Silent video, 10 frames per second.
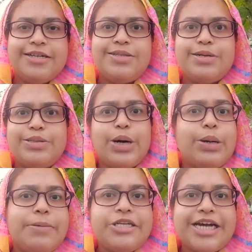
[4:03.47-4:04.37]
তো তখন
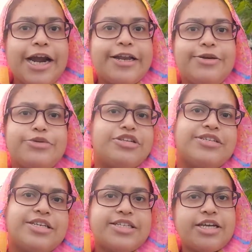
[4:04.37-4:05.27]
আমি টার্গেট
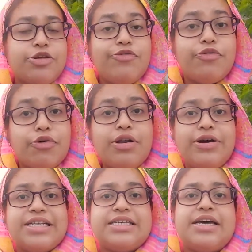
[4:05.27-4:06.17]
করতেছি যেহেতু ফুল
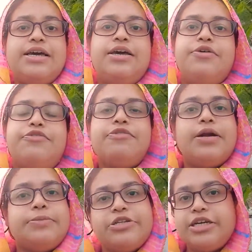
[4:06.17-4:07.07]
হয়েছে
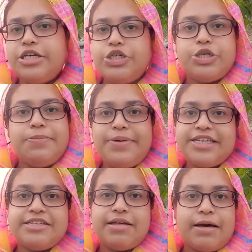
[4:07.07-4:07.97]
ফুলের মধ্যে নিশ্চয়ই
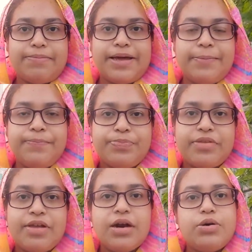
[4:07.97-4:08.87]
বীজ থাকবে
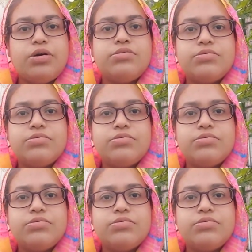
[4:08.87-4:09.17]
কারণ